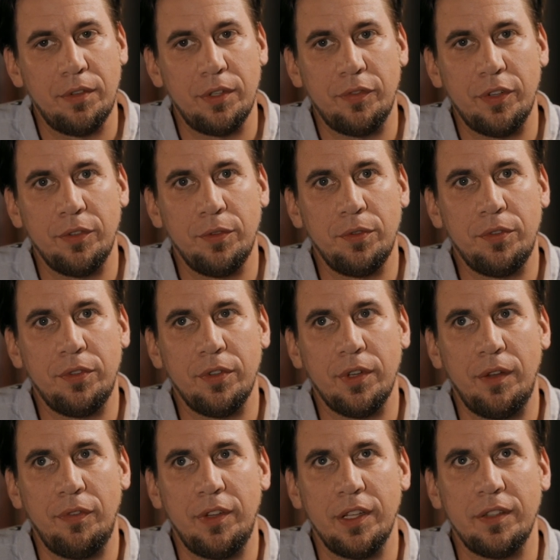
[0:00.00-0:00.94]
wird versucht zu
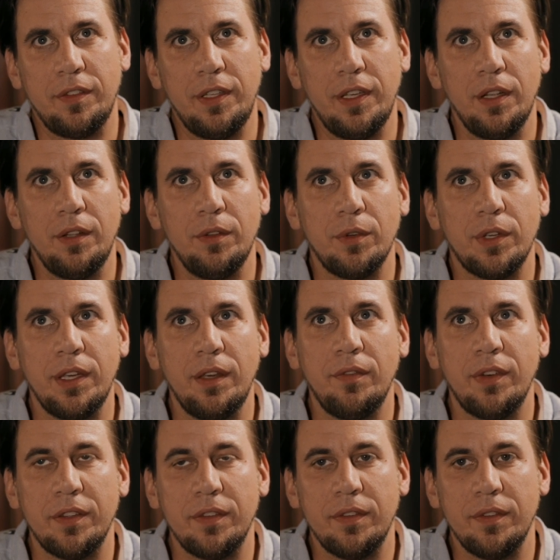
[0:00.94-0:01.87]
reflektieren,
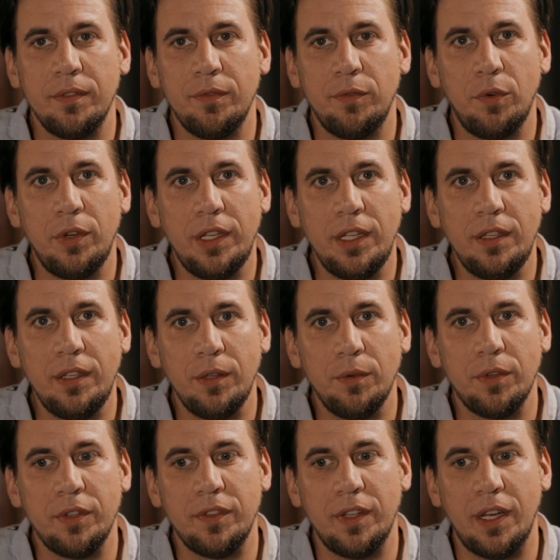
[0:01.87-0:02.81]
okay, was, wo liegen
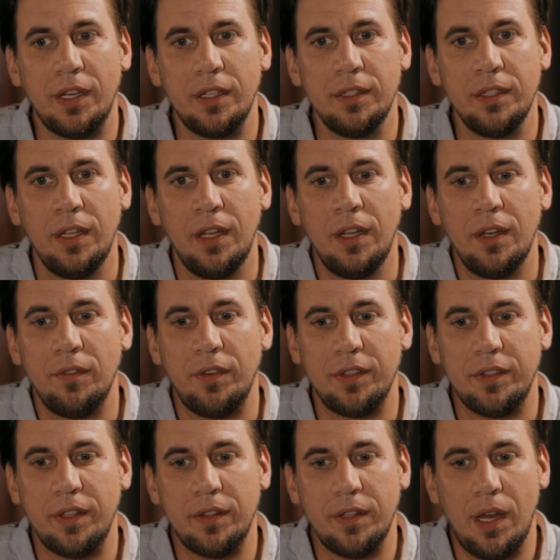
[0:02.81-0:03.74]
die Ursachen,
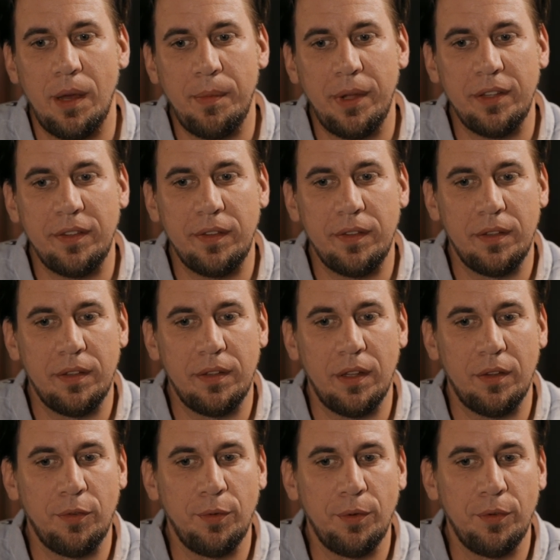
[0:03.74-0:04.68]
was hat damals
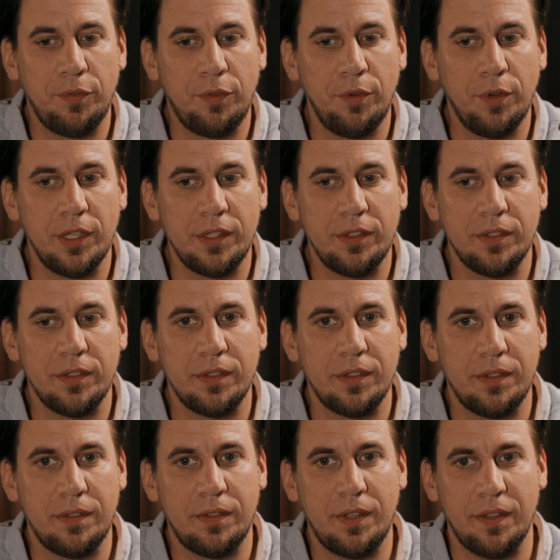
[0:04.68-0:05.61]
dazu geführt,
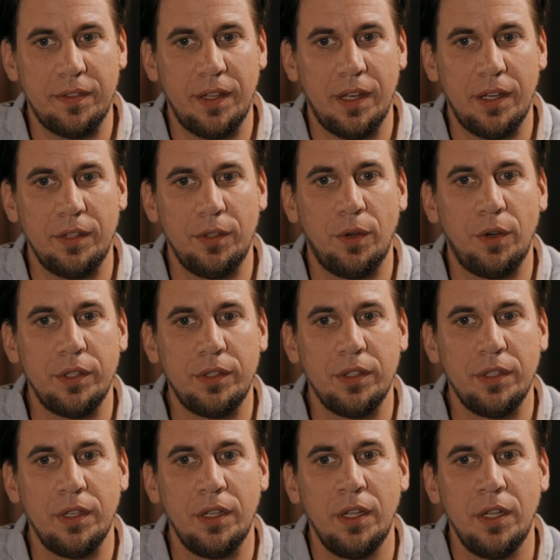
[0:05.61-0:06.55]
dass Sachen
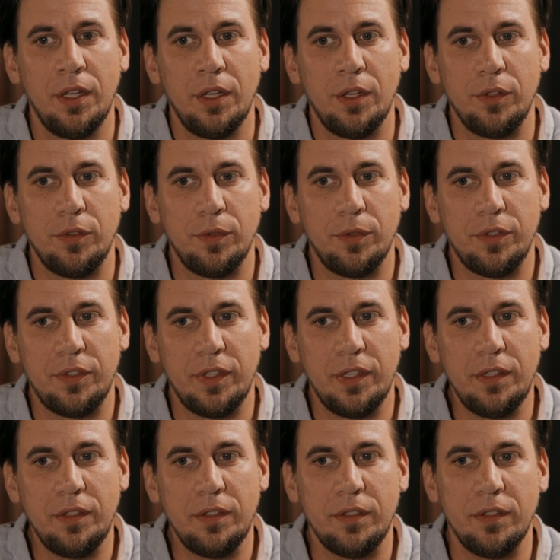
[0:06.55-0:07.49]
heute so
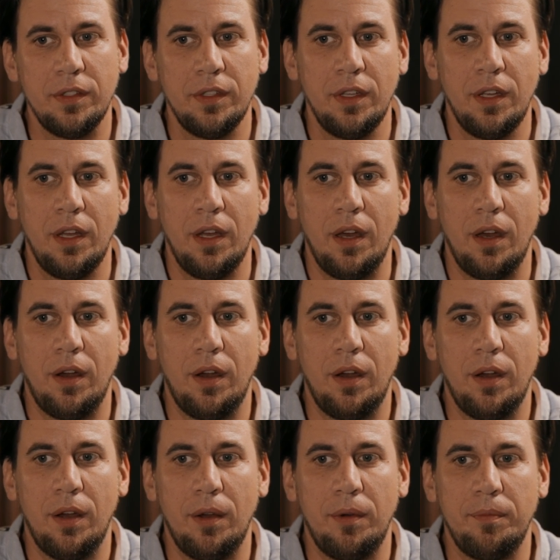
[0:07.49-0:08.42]
sind.
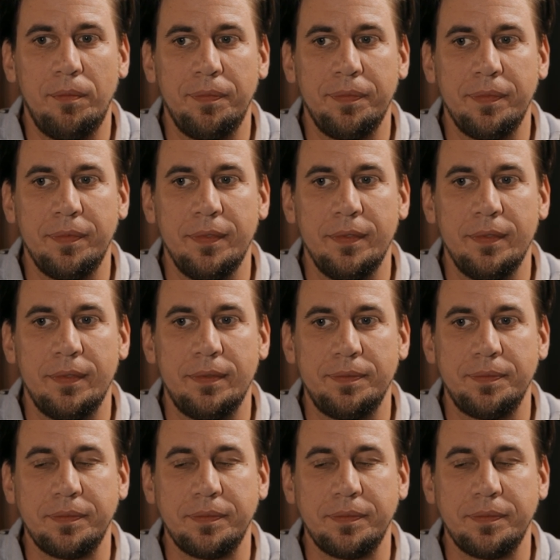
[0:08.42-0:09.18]
Ähm,